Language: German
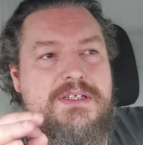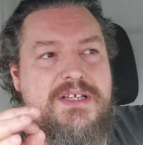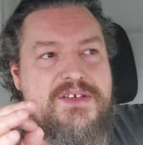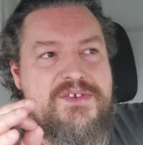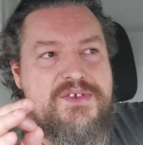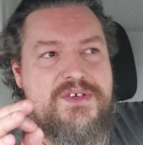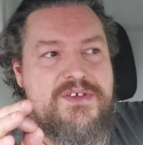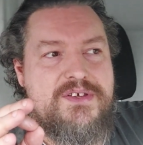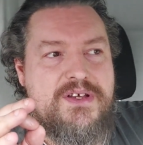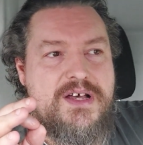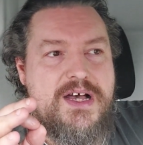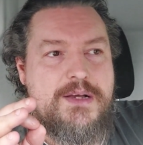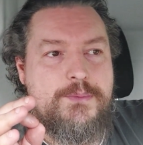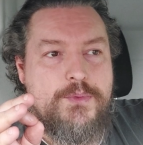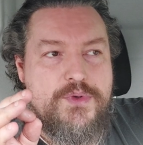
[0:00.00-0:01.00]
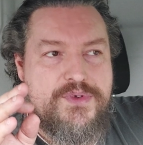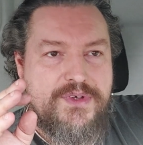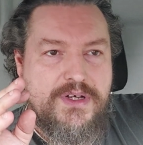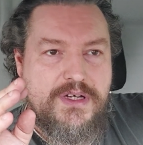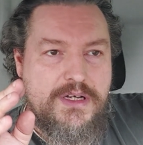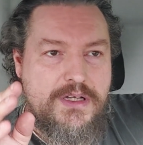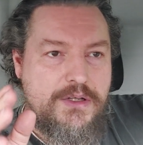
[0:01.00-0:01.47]
dass ich sagen
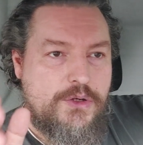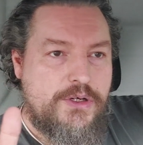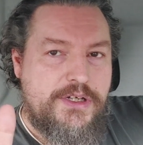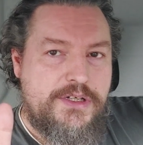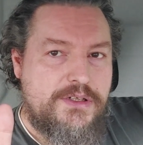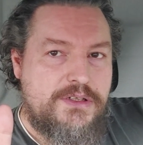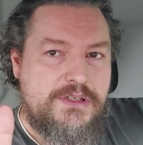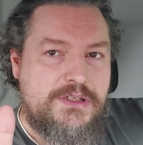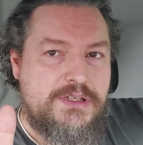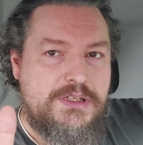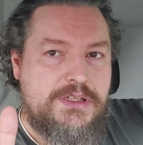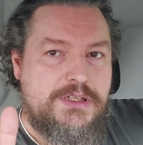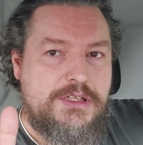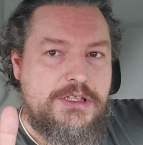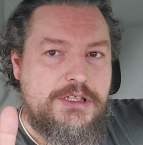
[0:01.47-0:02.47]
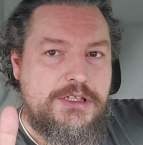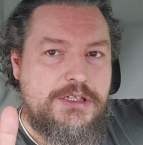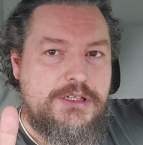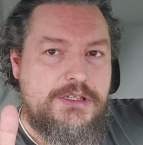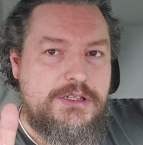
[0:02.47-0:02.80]
muss, äh, Leute,